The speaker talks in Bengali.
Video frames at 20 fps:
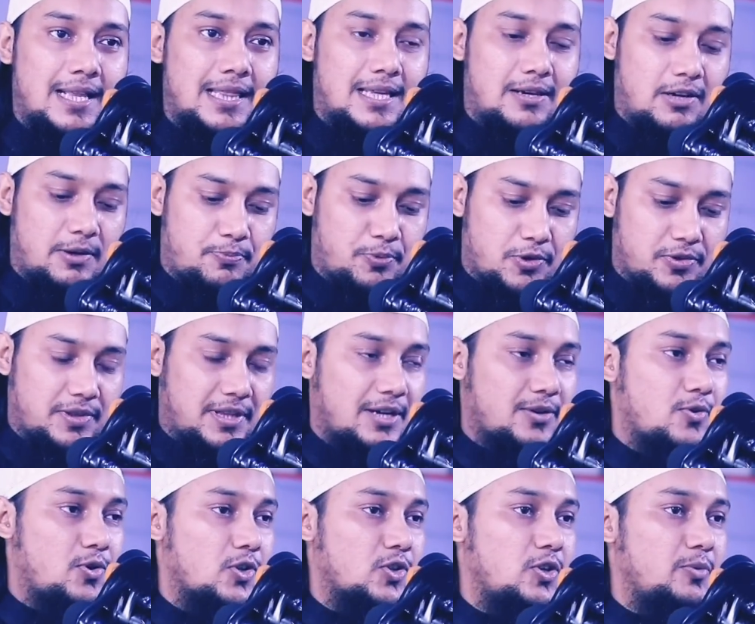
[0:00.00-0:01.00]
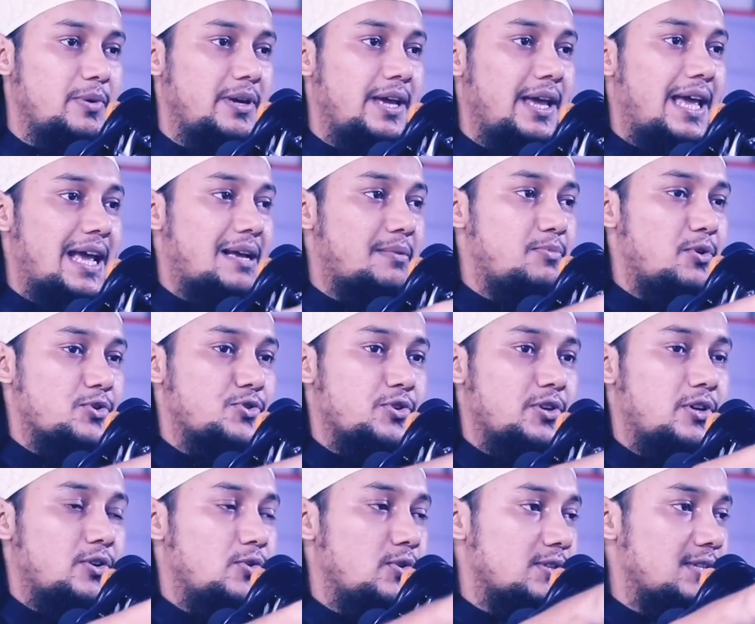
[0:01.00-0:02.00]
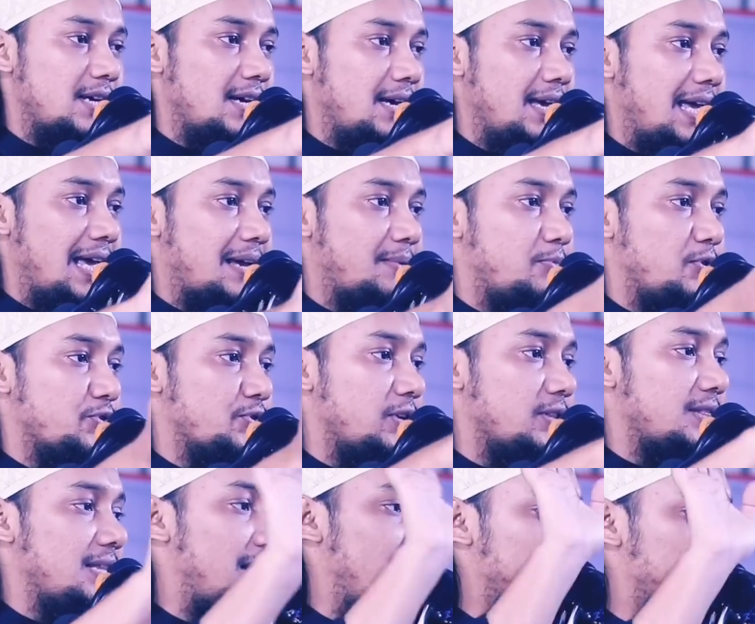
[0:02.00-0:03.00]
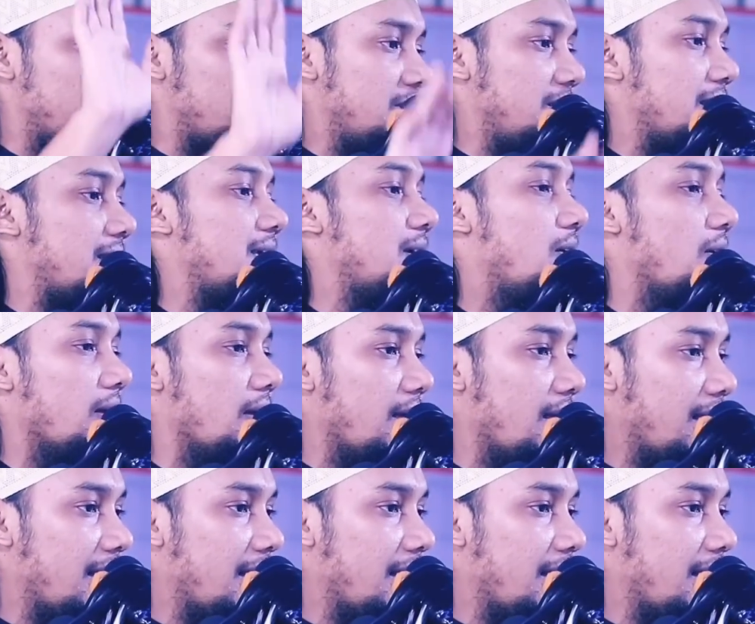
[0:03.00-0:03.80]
তাহলে প্রত্যেক কদমে এক বছরের রোজা এক বছরের তাহাজুদে নেকি হয়